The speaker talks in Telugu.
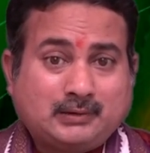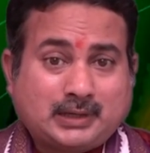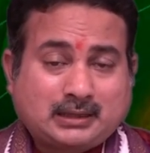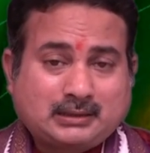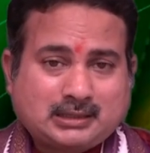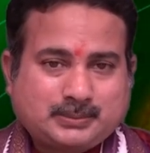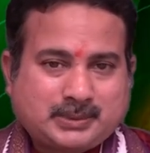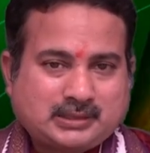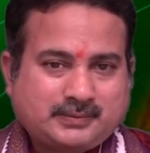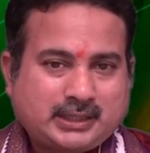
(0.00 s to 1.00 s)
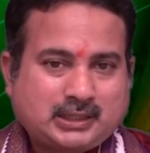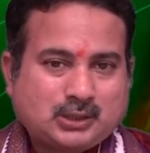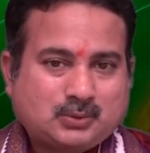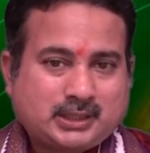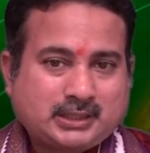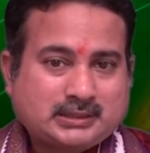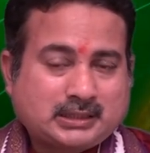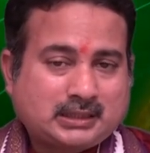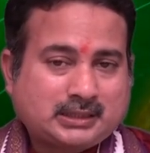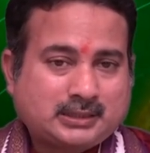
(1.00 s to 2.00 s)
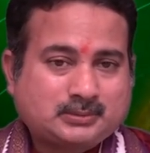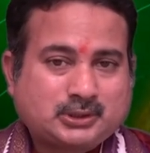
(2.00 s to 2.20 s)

లగ్నాధిపతి వేయంలో ఉంటే జనరల్గా ఏం